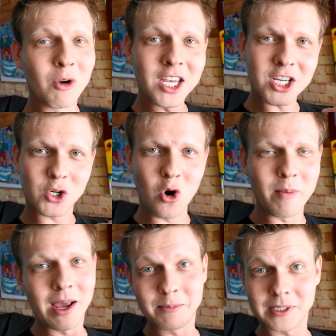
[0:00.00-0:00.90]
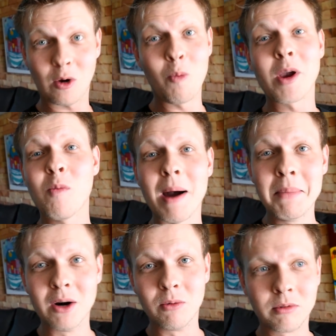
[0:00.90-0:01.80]
quando a gente come, né, precisa comer com uma
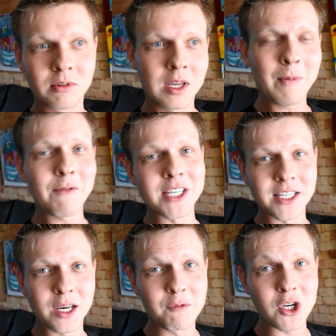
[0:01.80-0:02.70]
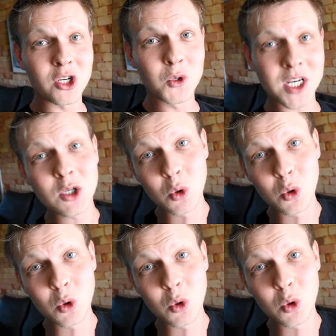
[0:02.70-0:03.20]
mão. E pra fazer drift, a gente usa as